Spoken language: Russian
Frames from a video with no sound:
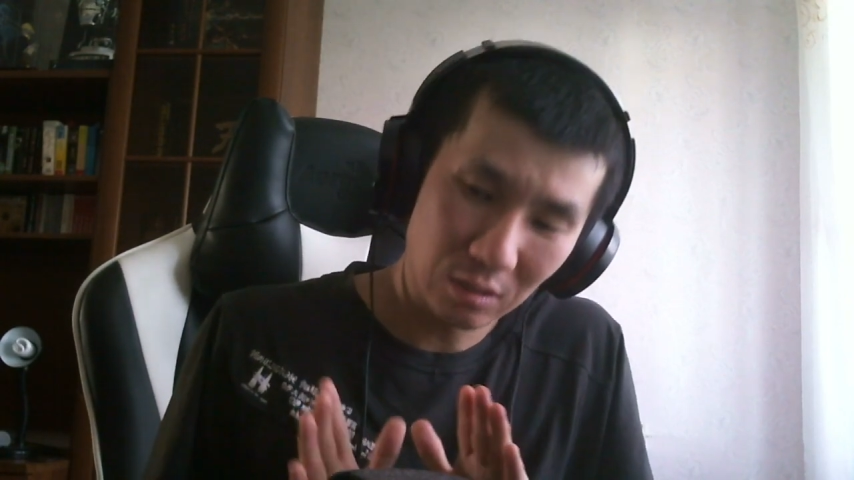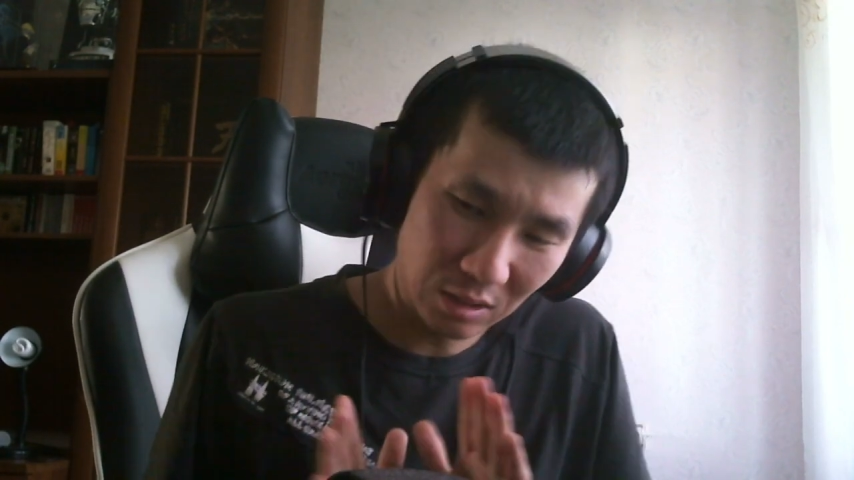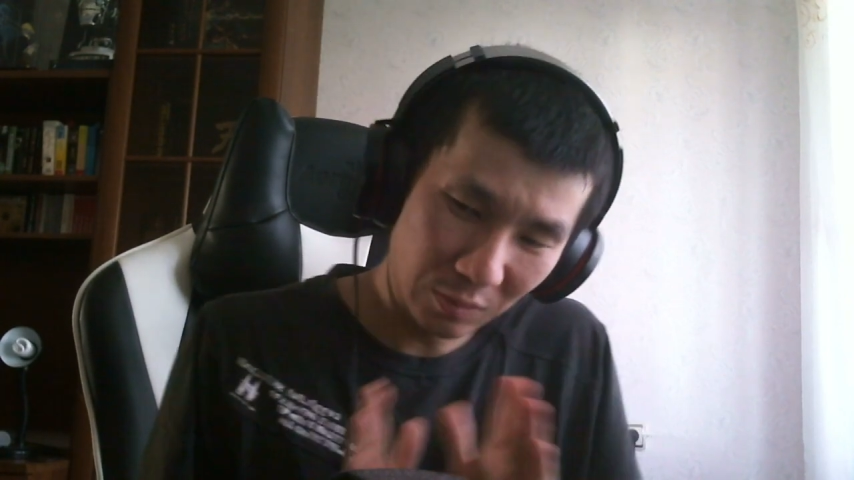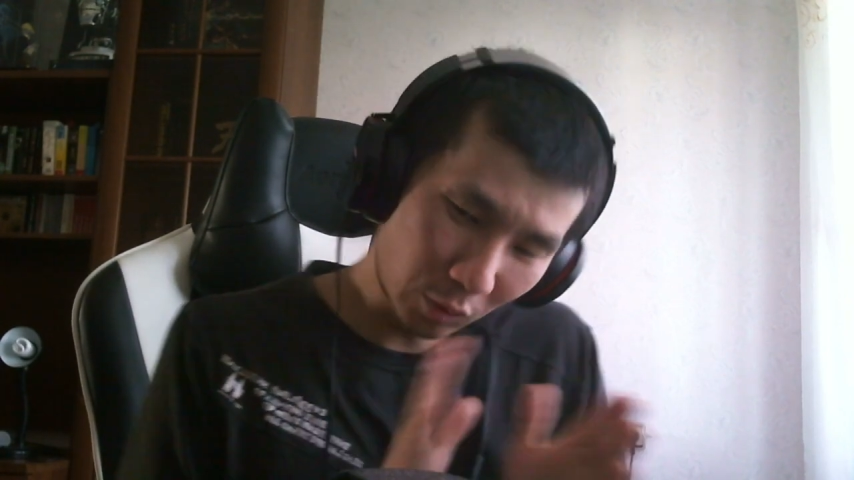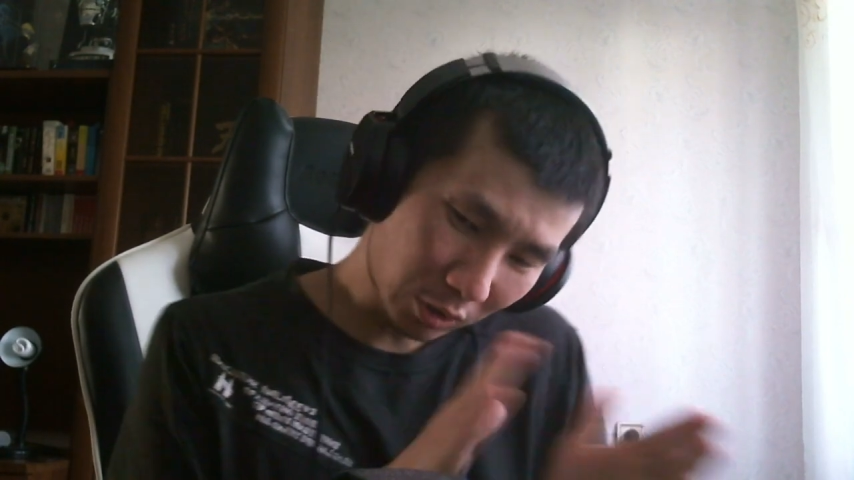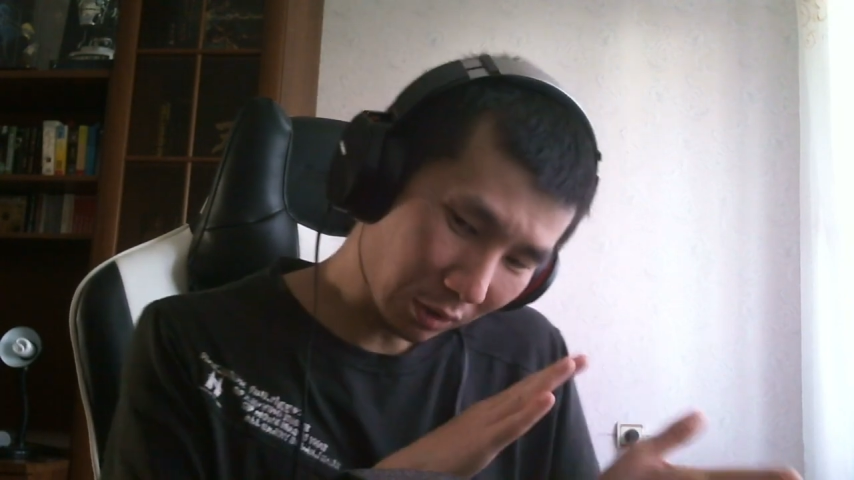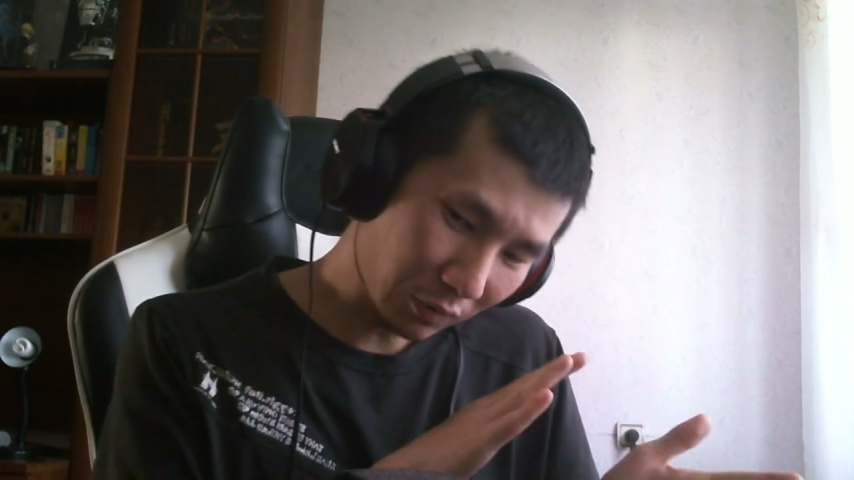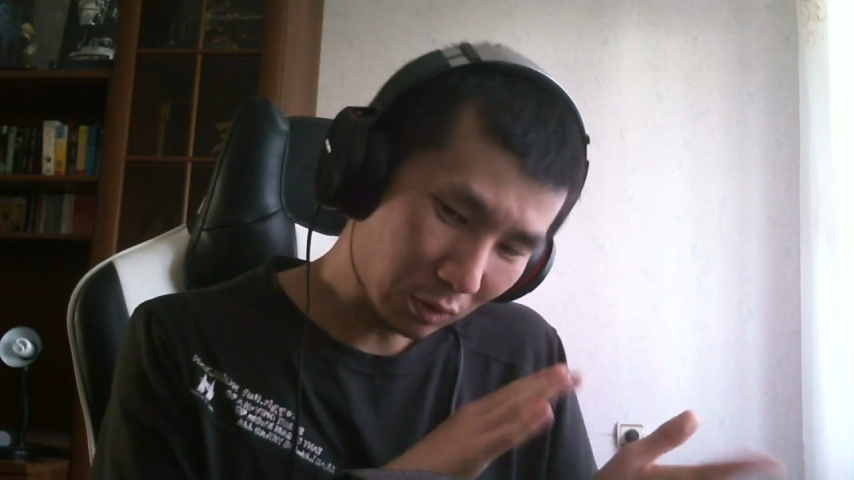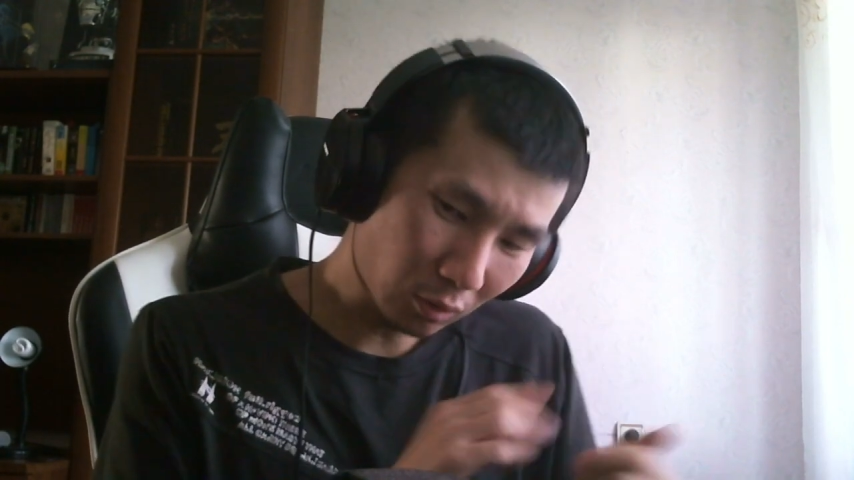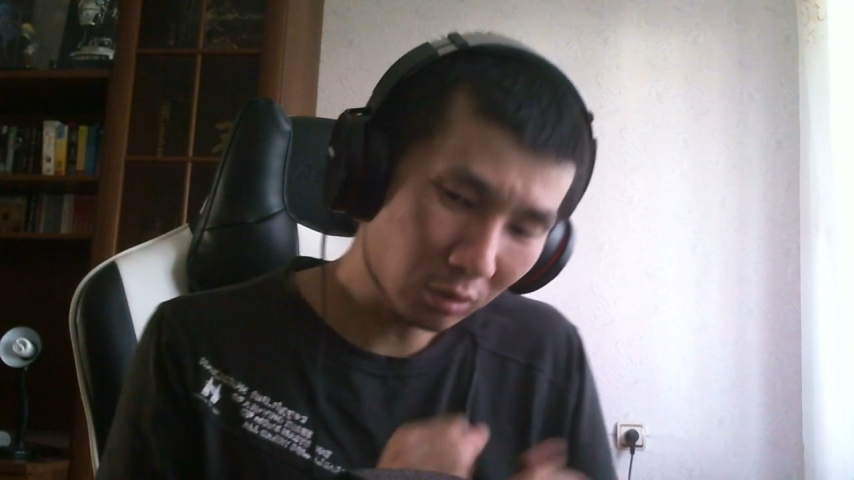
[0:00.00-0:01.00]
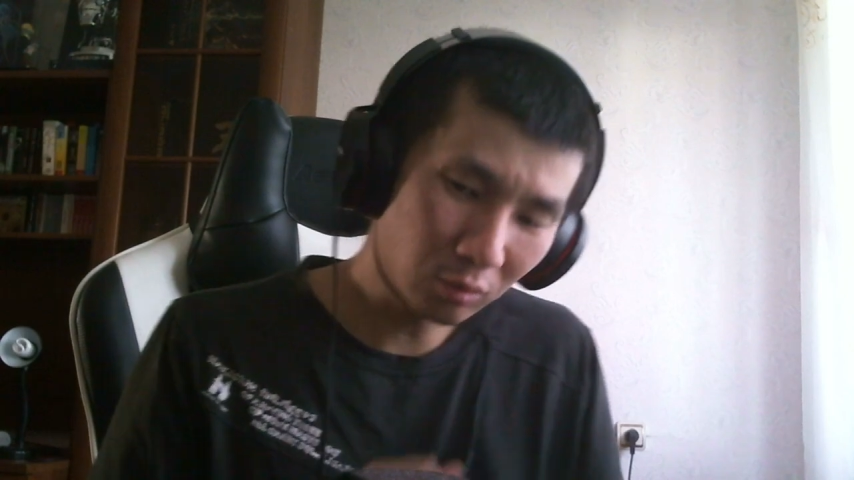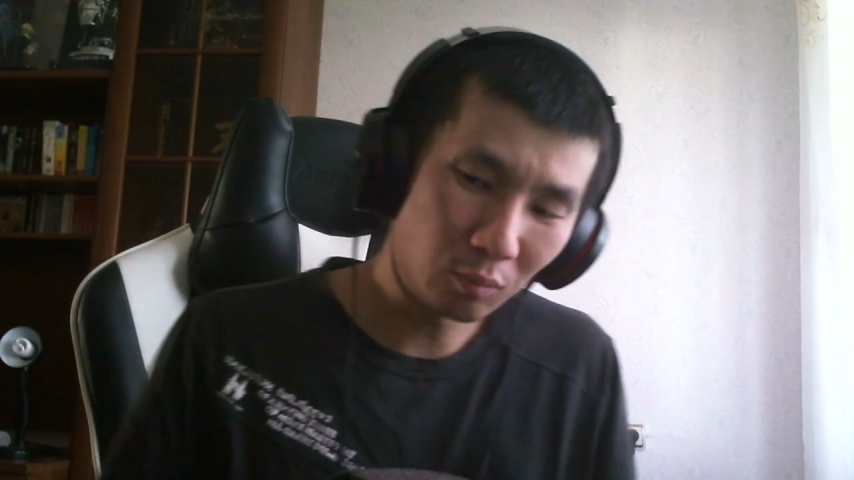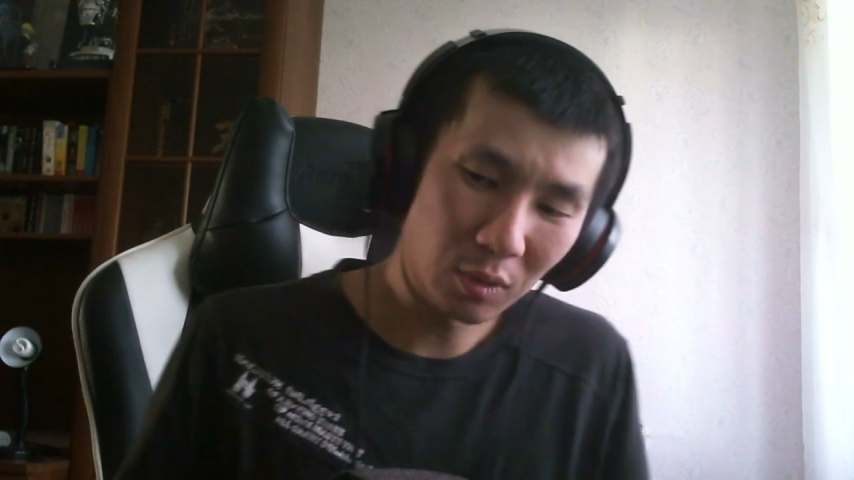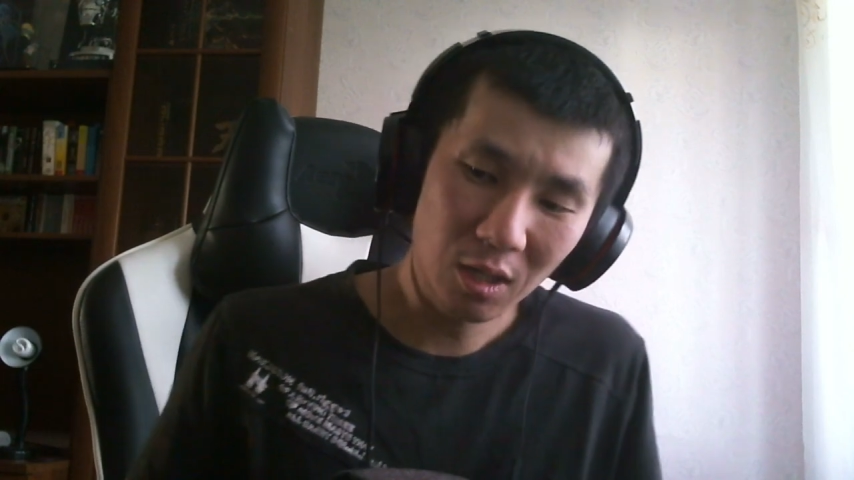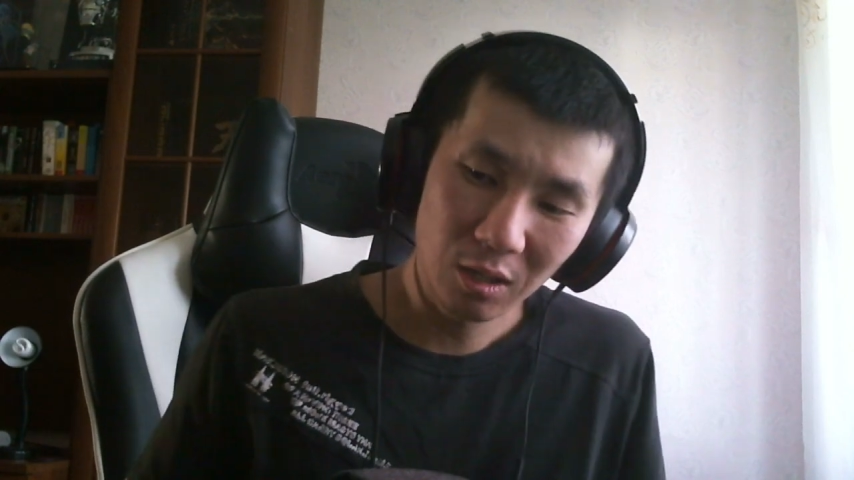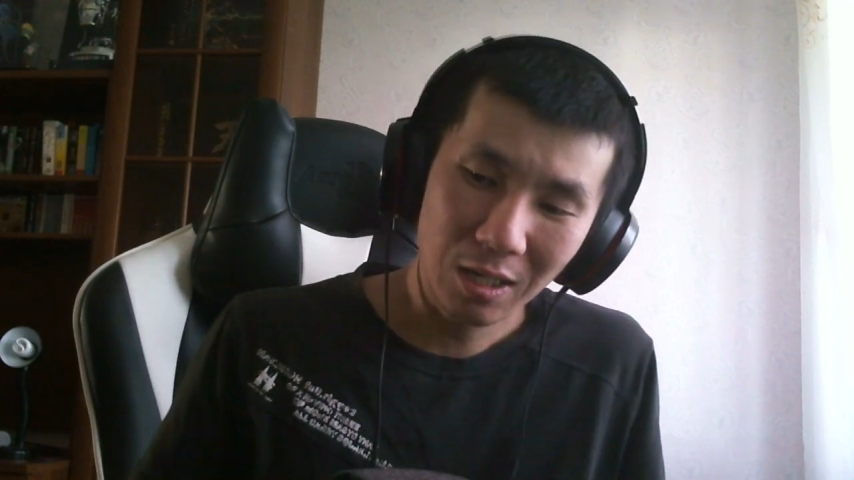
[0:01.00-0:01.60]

смотрят в сторону Брал